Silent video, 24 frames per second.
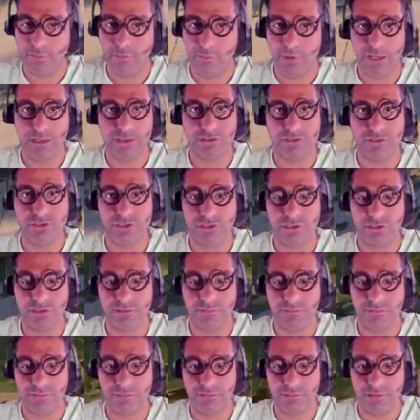bence
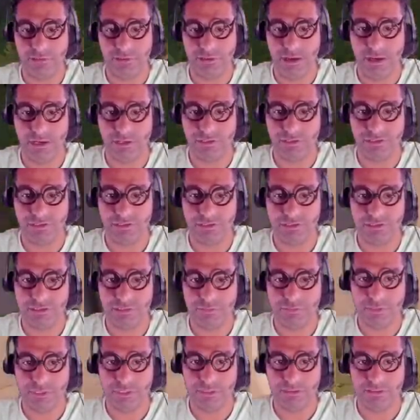
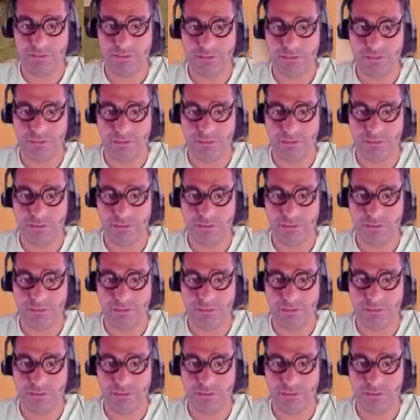açlığınızı biriktirin.